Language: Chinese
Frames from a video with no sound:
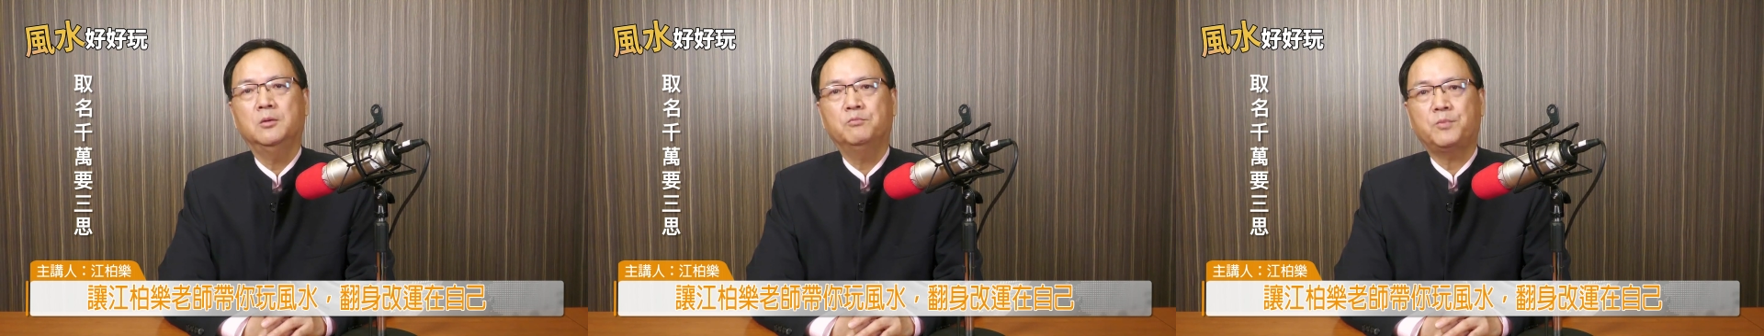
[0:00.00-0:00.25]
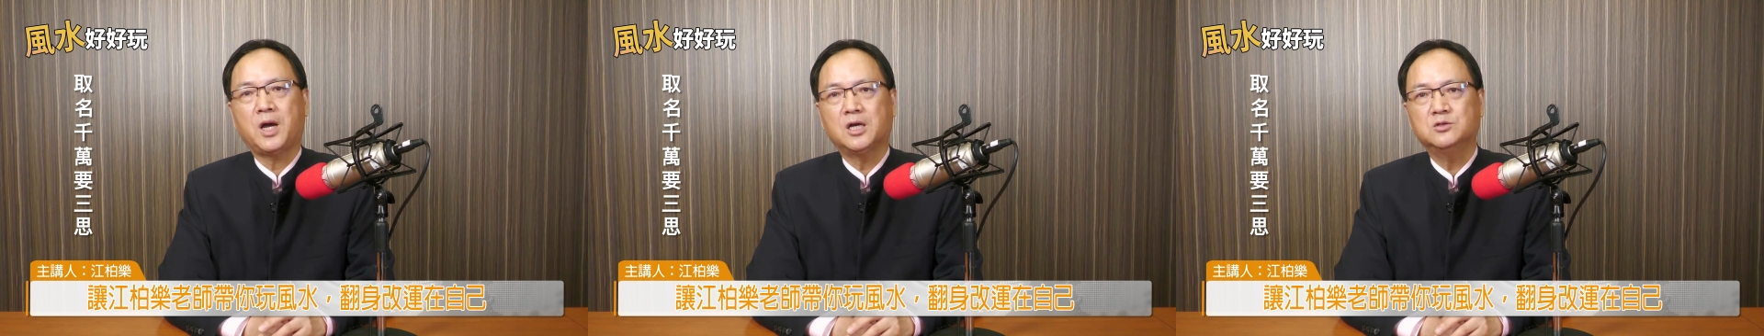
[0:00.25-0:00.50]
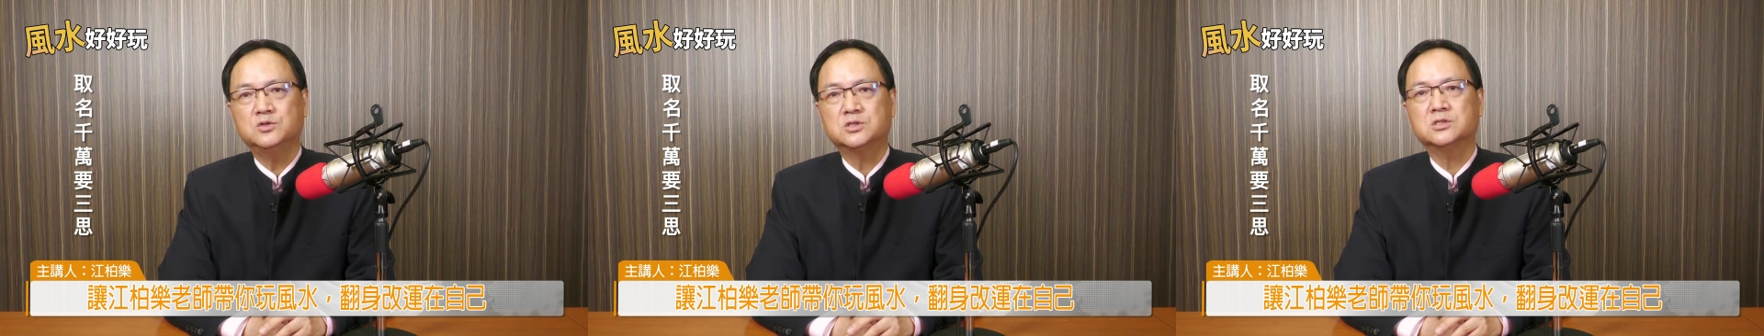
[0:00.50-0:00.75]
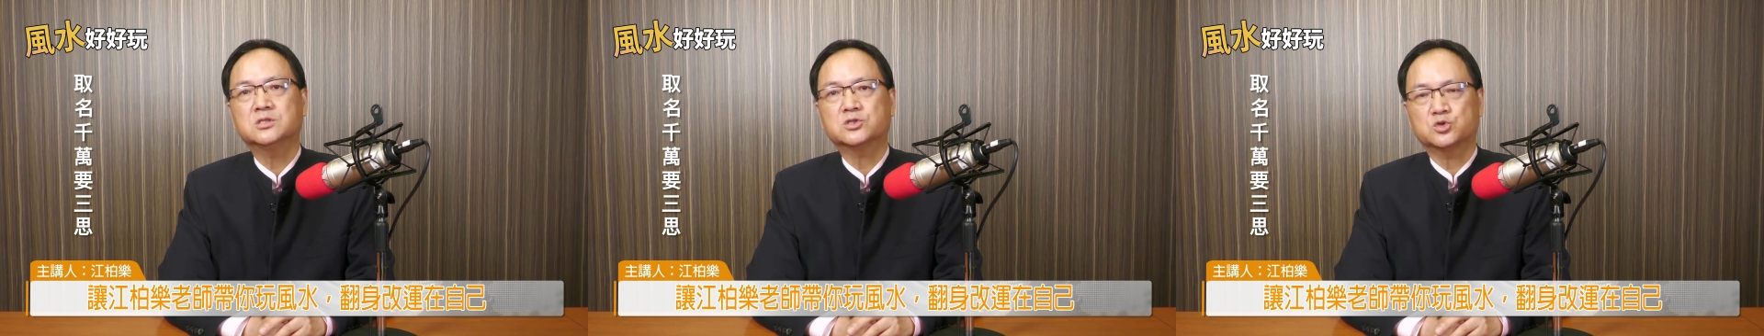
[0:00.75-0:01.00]
百分
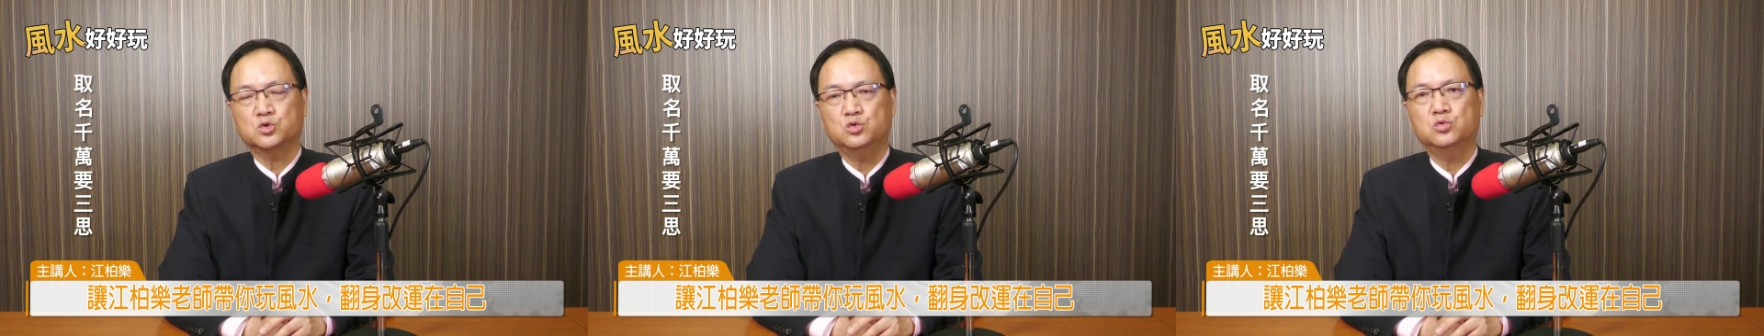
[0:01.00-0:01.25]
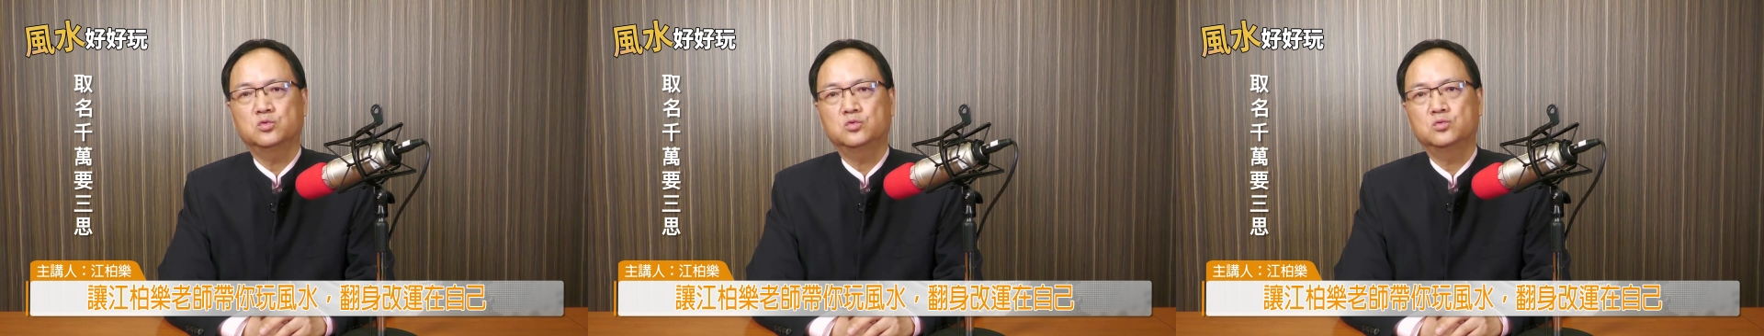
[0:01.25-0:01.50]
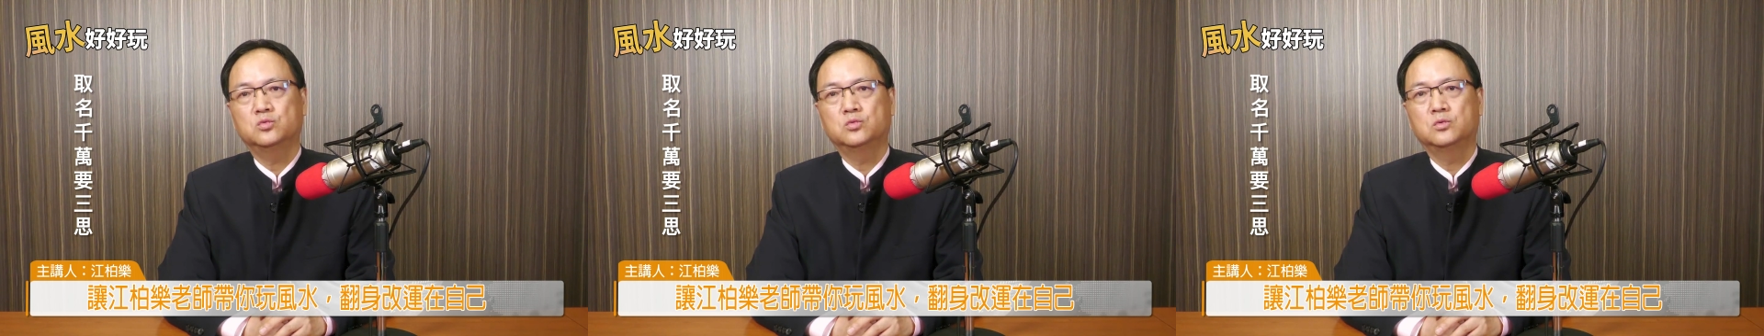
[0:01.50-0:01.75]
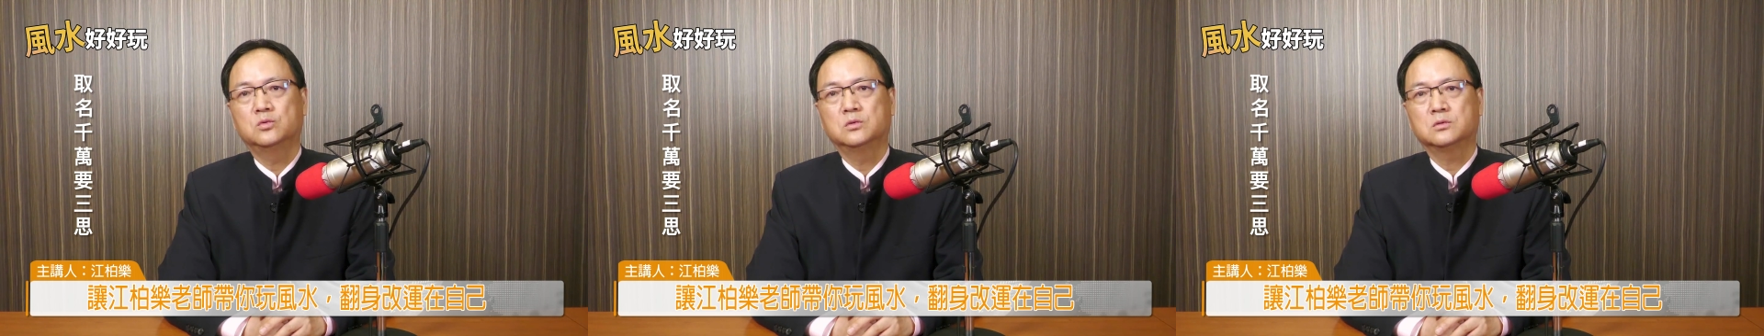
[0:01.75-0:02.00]
之十五
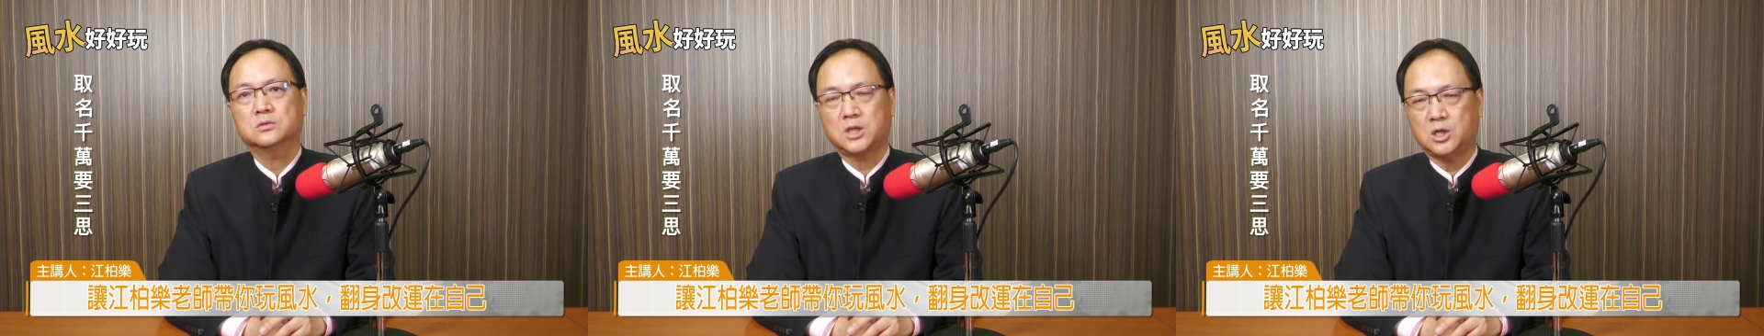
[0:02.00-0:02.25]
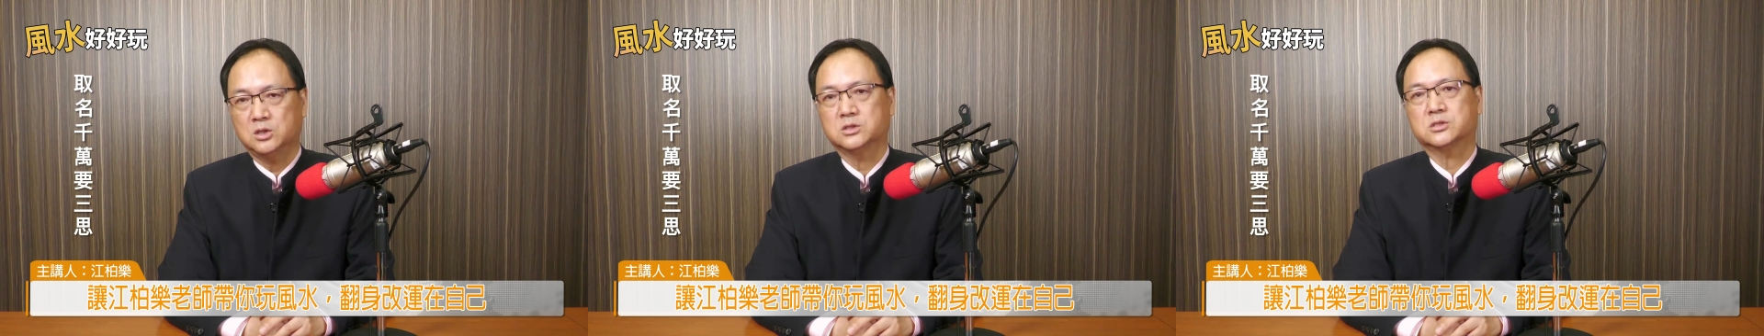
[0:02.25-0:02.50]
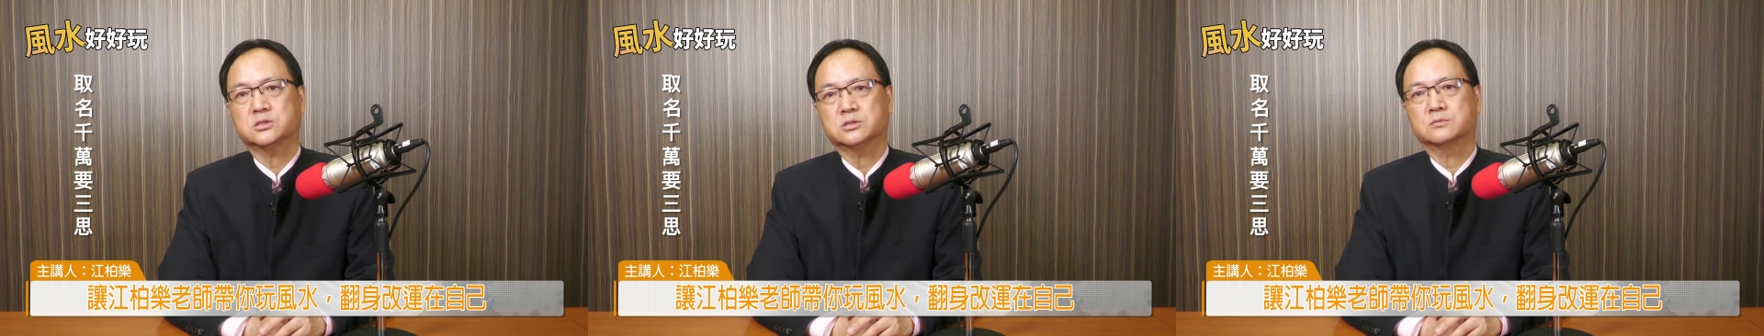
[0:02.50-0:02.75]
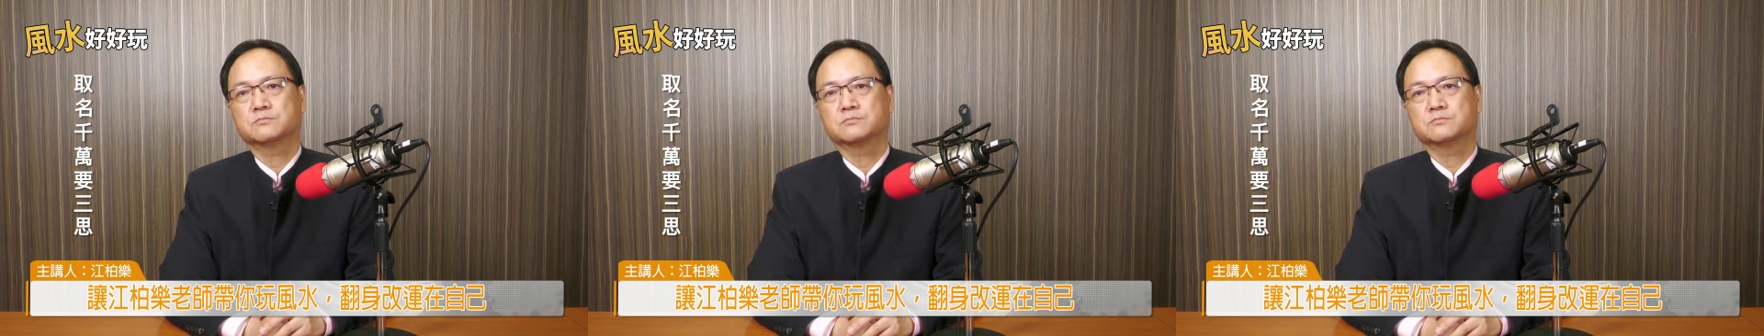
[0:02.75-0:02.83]
到二十，